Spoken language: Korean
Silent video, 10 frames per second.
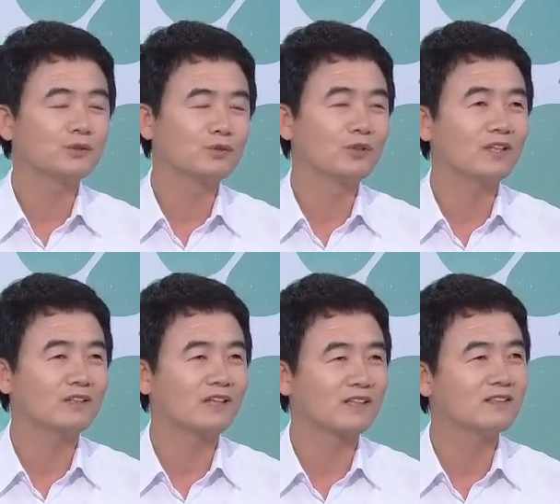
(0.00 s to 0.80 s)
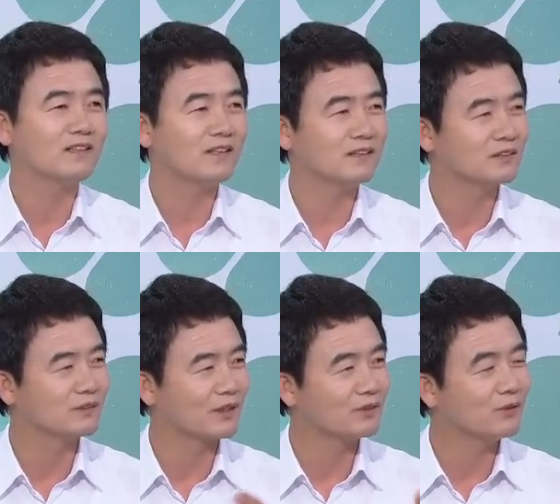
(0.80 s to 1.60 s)
규약을 개정하라는
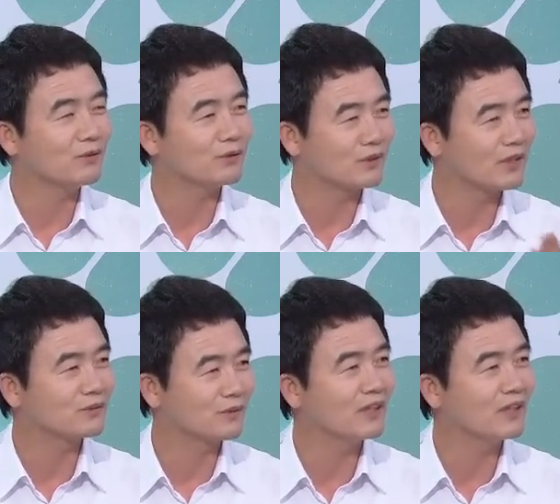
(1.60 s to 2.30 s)
개정 공고를 계속